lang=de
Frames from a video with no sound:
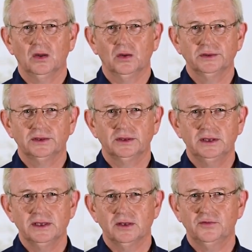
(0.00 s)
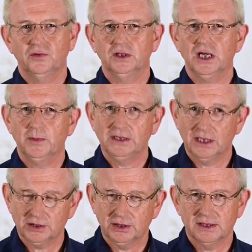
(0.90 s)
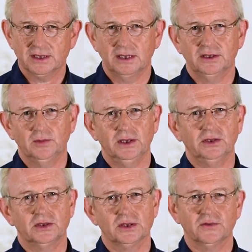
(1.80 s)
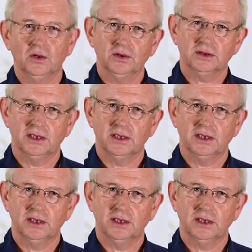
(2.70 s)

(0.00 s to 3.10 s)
Und dieser Vorname Jesche ist ein tibetisches Wort.